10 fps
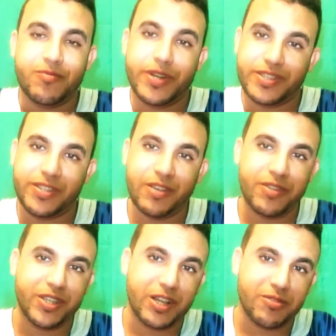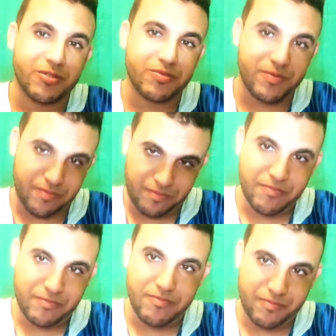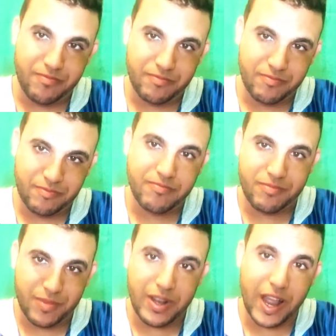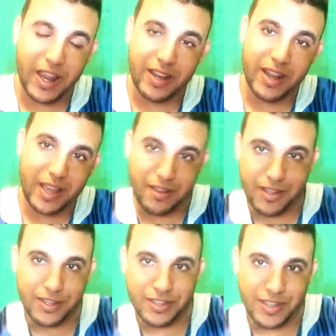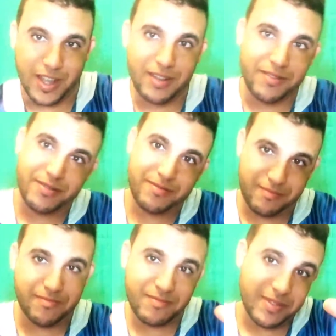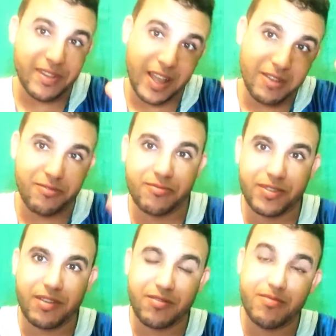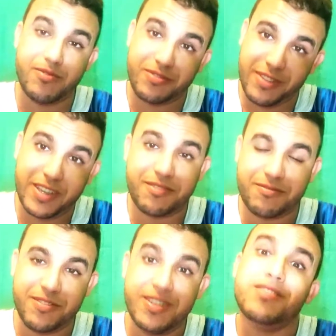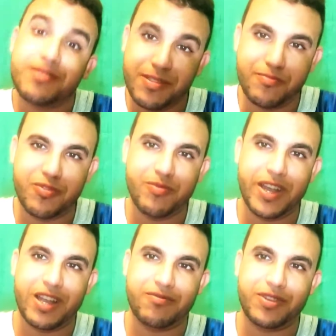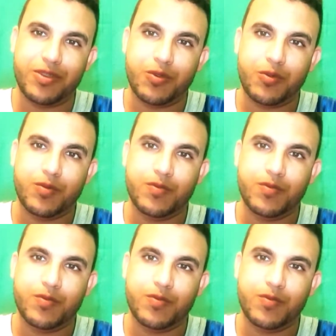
ما تنساوناش الخوت لايك لايك هذاك الشيء ديال لايك وكذا الكومونتير تبعوا معايا الفيديو